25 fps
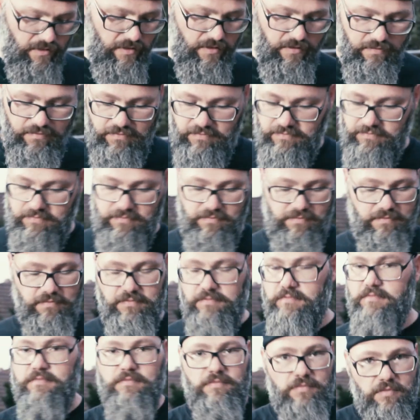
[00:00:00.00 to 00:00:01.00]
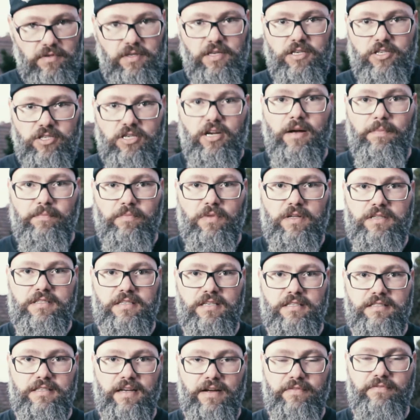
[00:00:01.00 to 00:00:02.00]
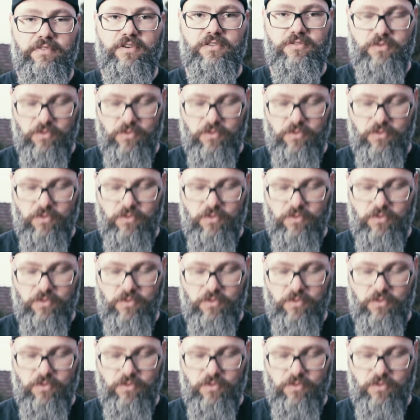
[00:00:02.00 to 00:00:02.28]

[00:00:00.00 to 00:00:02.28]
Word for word: Ähm, ich habe das jetzt einfach